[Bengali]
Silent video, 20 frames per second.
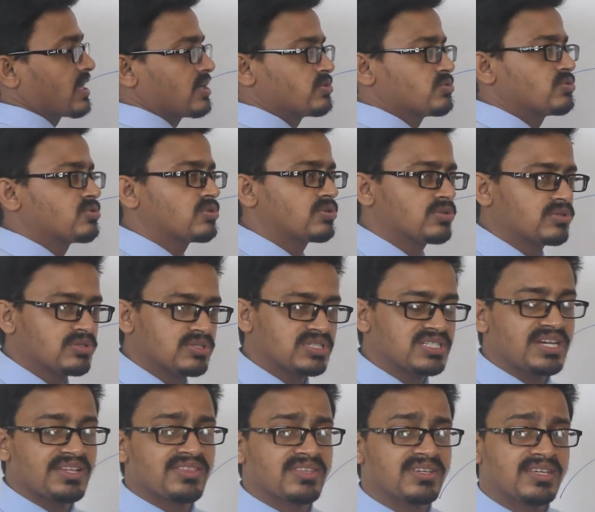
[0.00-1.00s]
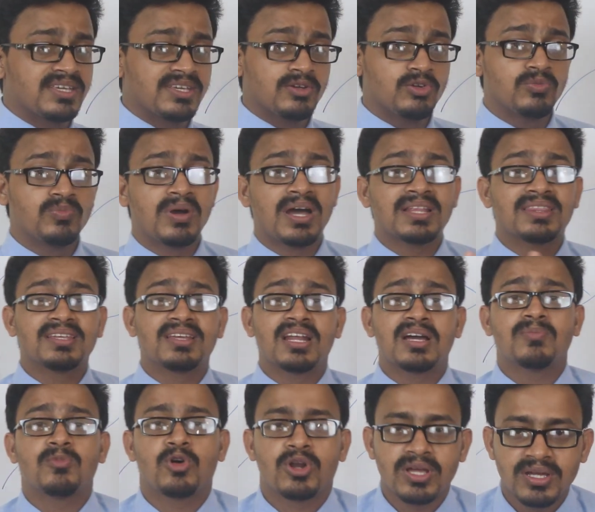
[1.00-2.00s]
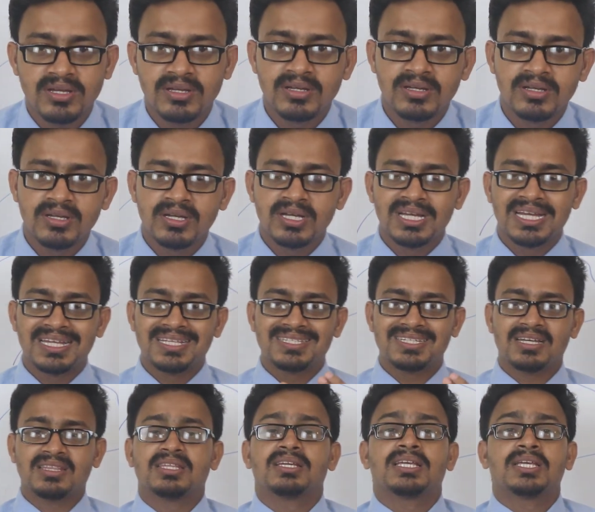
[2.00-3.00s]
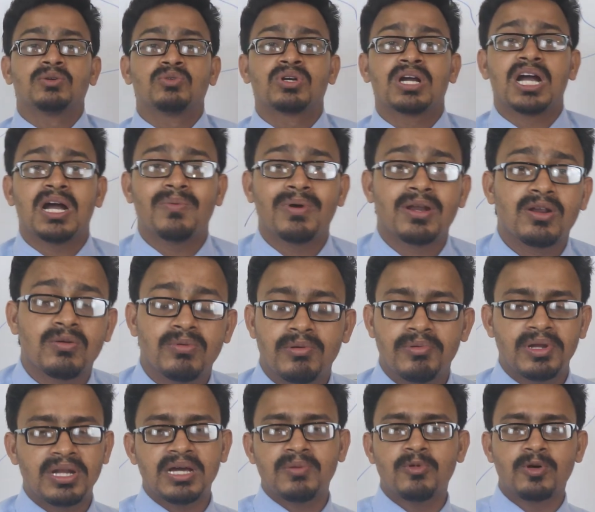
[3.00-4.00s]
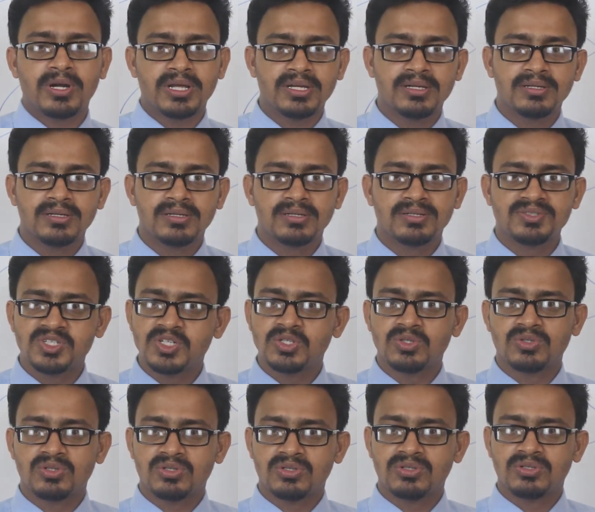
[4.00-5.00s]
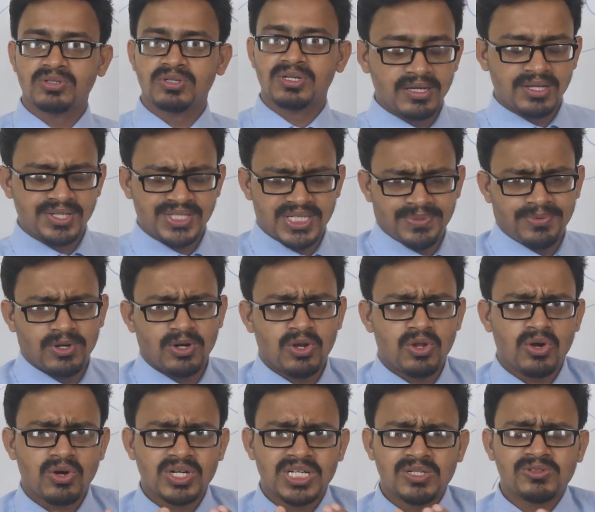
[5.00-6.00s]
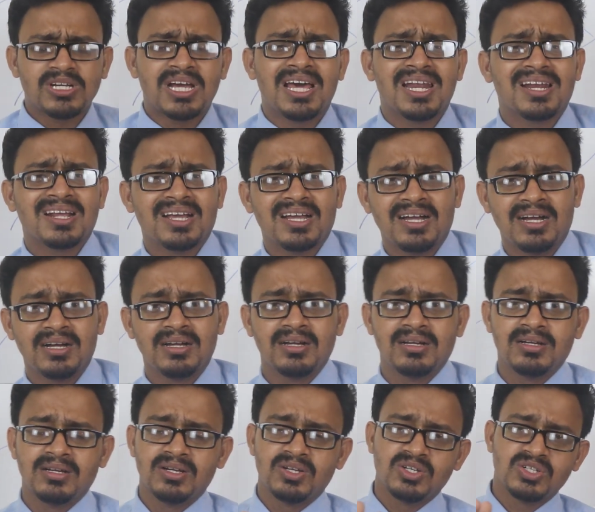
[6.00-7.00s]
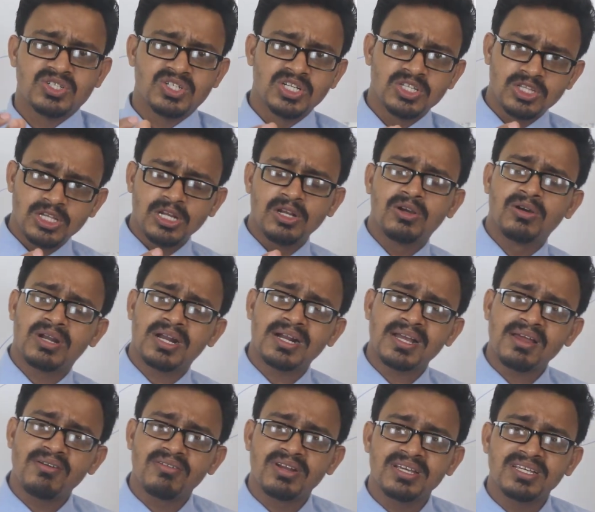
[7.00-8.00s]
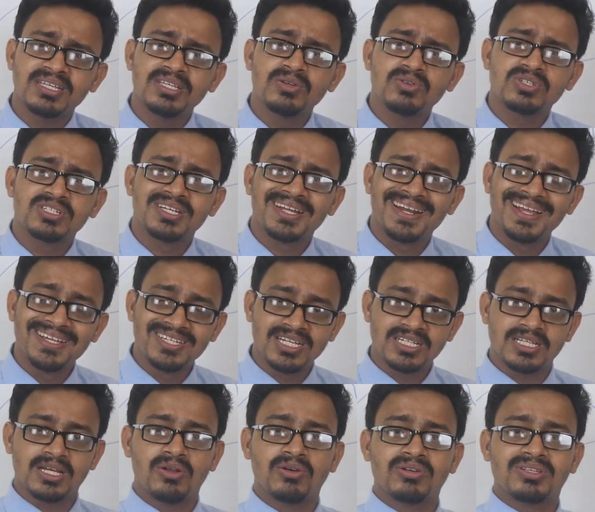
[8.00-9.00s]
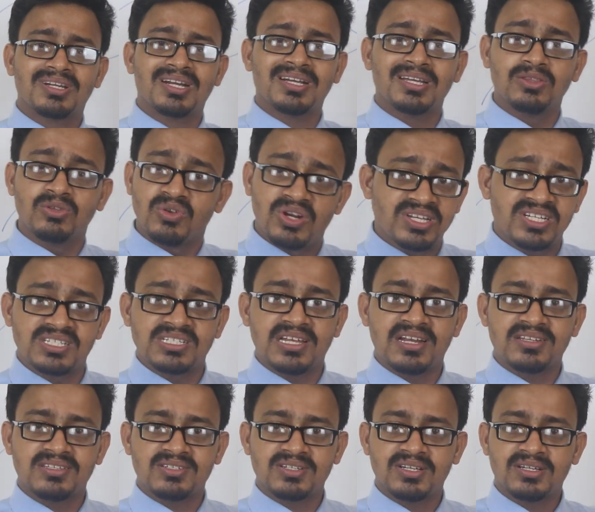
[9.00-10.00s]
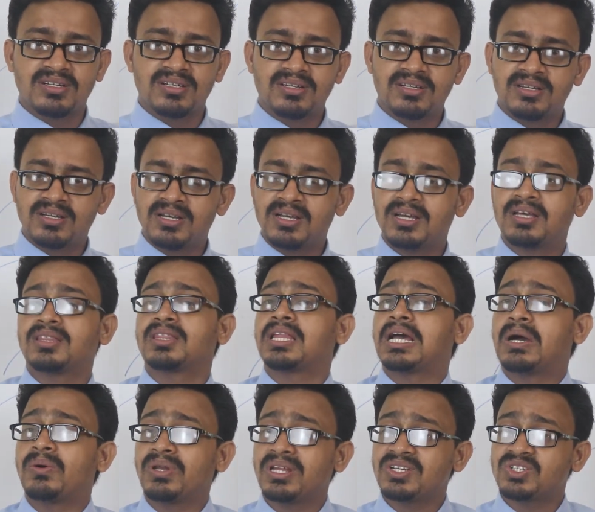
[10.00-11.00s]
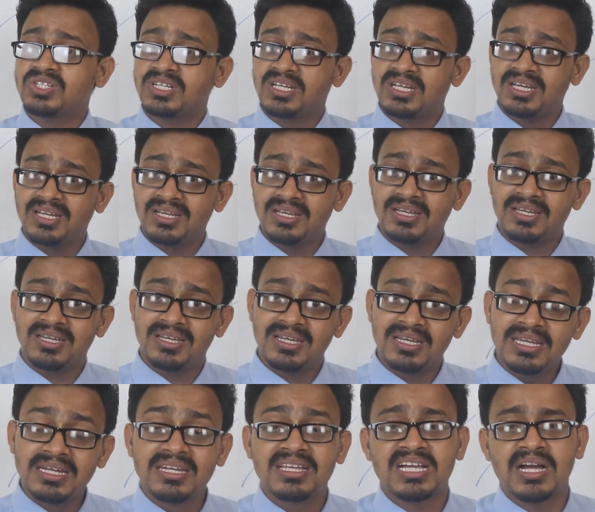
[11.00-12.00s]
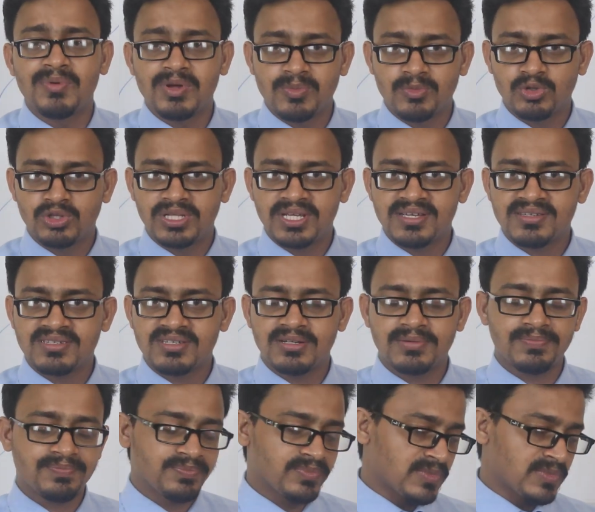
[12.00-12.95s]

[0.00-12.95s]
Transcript: রাখার জন্য যাতে কেউ ভাতে না মরে যাতে কেউ খাবার অভাবে না মরে সেই জন্য যেমন লকডাউন হালকা শিথিল করার কারণে কি হচ্ছে রিক্সা চালকরা কিন্তু রিক্সা চালাচ্ছে তাহলে সে ইনকামের মধ্যে আছে